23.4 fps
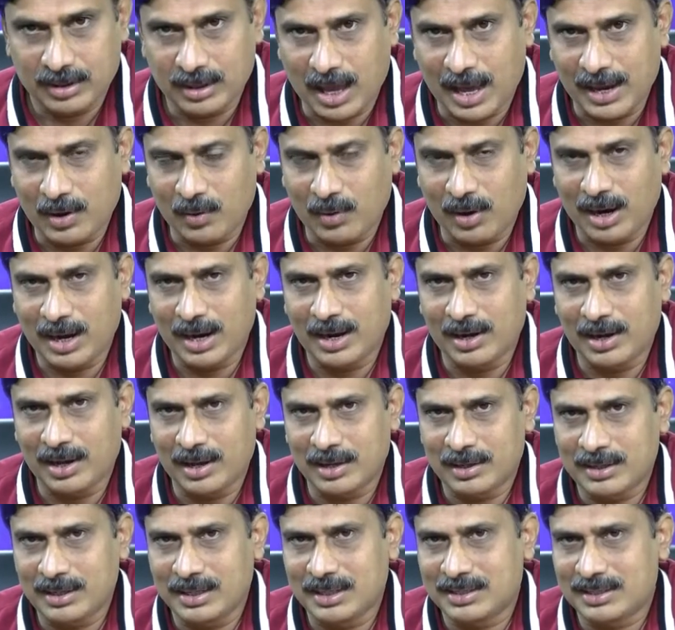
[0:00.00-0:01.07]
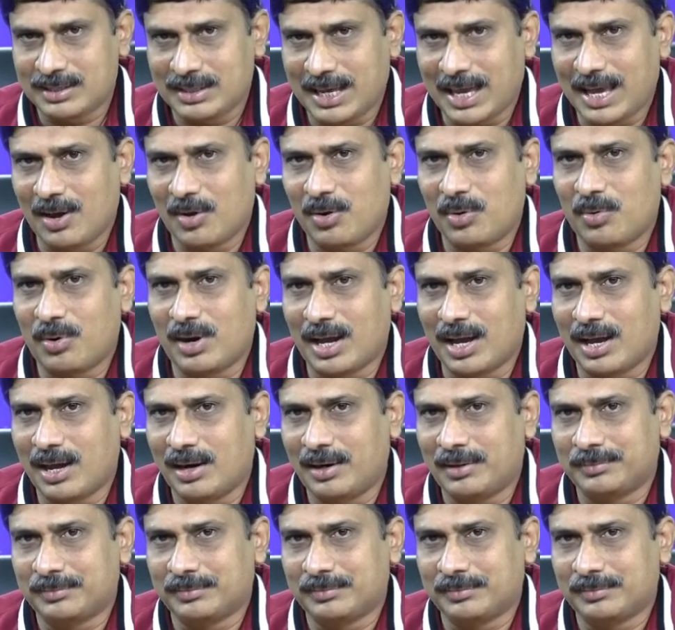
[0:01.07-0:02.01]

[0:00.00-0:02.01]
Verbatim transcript: దానివల్ల ఈ స్నేహం కూడా